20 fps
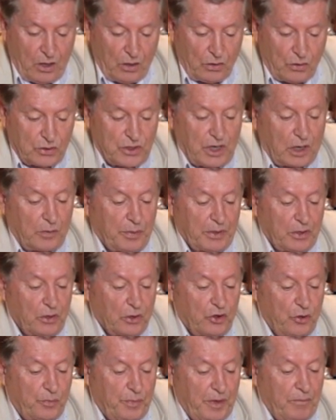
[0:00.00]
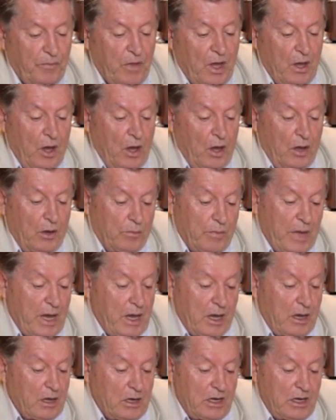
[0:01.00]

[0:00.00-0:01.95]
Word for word: de s'en préoccuper. Mais